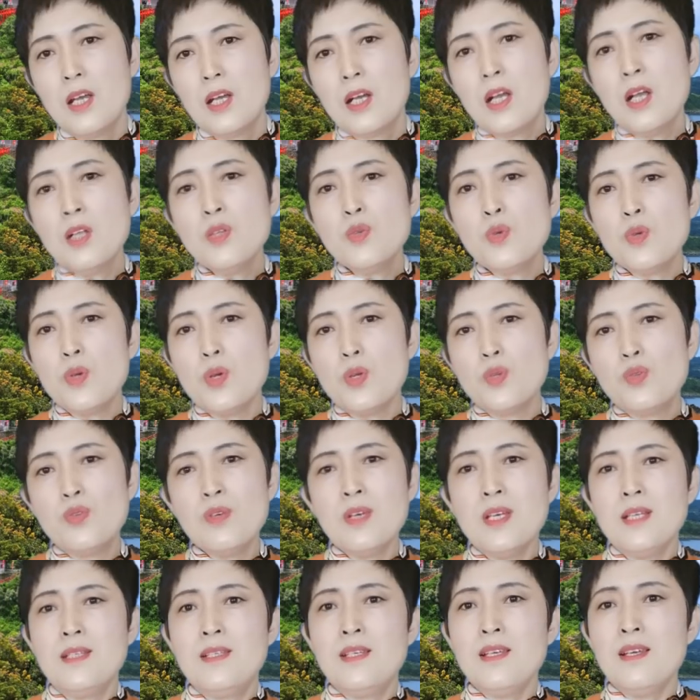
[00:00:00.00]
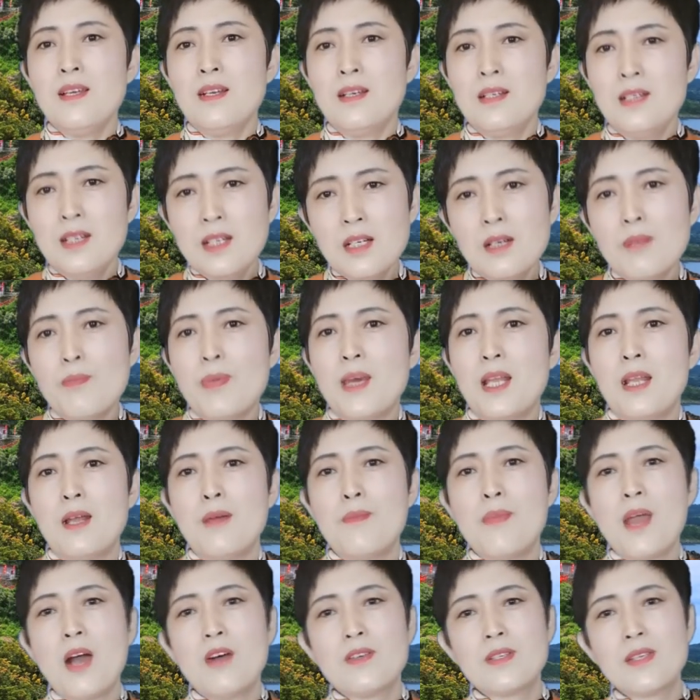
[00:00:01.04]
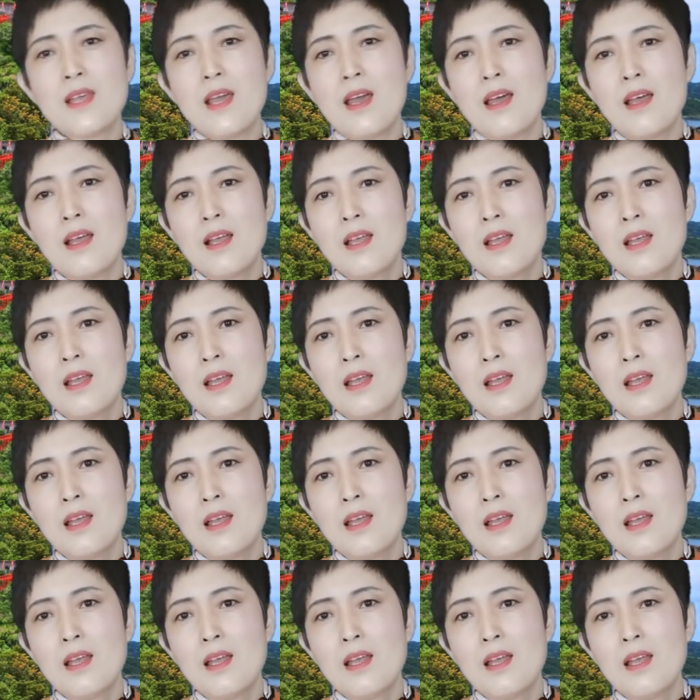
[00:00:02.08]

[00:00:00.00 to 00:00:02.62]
根据最近日本的表现，